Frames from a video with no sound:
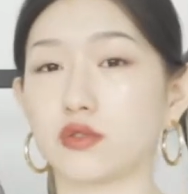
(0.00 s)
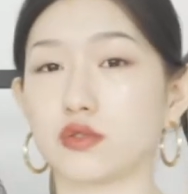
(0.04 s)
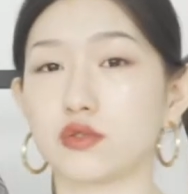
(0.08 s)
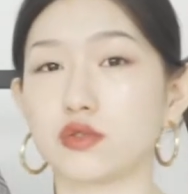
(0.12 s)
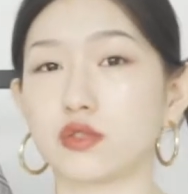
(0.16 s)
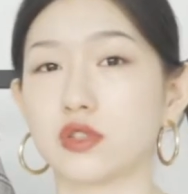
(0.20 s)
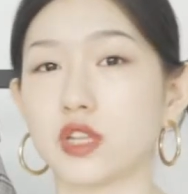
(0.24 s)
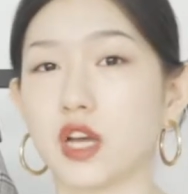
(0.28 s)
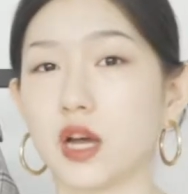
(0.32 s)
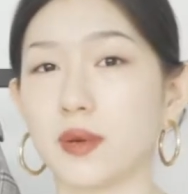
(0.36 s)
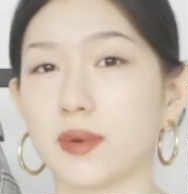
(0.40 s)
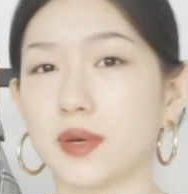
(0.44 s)
去
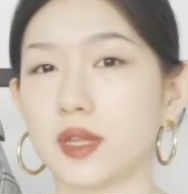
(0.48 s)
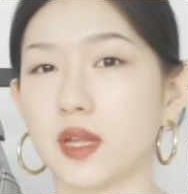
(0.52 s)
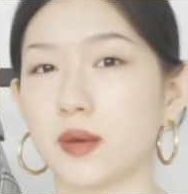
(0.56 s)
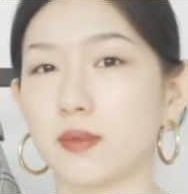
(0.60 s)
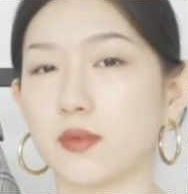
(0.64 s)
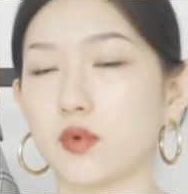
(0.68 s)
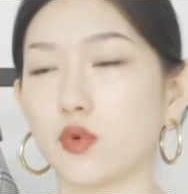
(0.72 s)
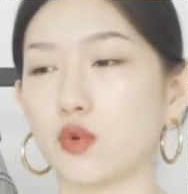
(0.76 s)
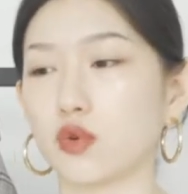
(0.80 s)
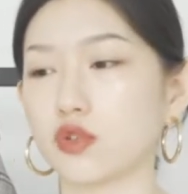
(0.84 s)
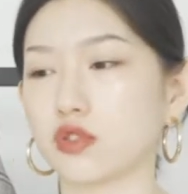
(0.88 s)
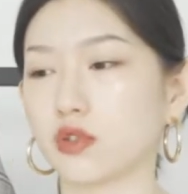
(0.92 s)
搭配它
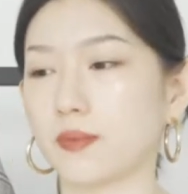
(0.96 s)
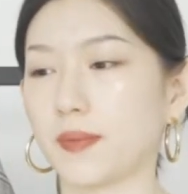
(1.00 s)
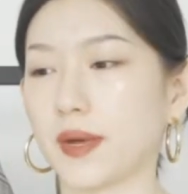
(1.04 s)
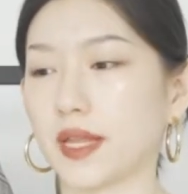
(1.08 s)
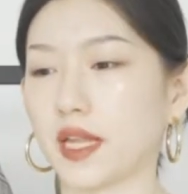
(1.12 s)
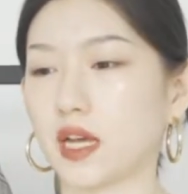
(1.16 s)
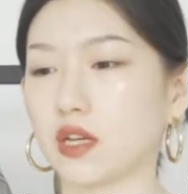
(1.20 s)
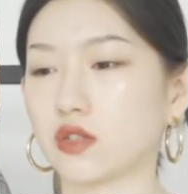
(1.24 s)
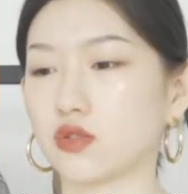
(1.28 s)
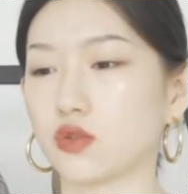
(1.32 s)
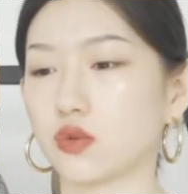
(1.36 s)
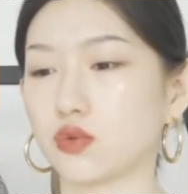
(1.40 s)
们，或者把
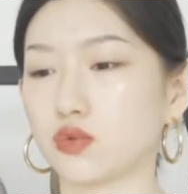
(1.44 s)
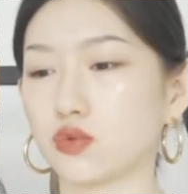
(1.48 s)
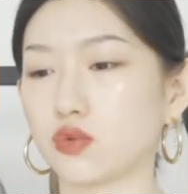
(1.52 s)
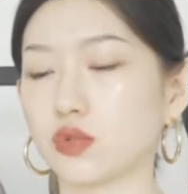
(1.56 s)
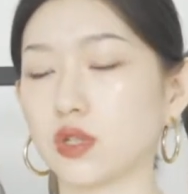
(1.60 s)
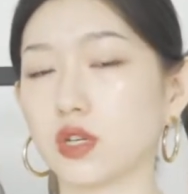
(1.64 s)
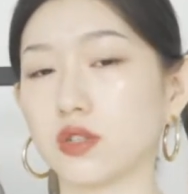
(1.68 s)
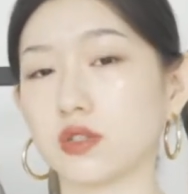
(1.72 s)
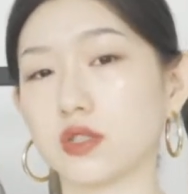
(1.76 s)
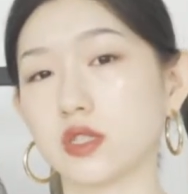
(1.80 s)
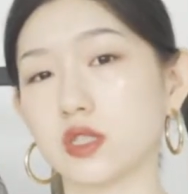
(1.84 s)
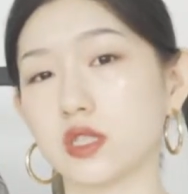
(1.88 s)
它融入
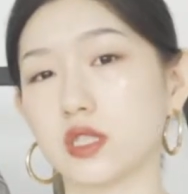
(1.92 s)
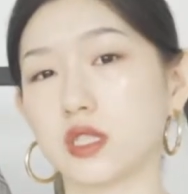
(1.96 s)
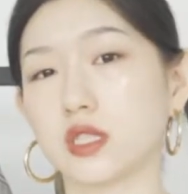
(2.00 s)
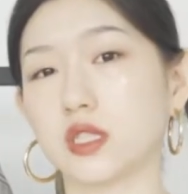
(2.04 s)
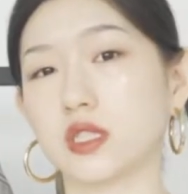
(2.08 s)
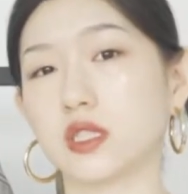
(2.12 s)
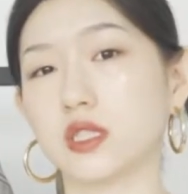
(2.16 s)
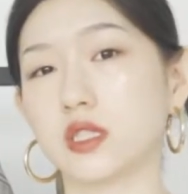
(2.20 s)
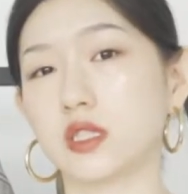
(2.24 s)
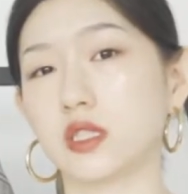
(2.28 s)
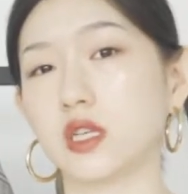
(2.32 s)
到自己。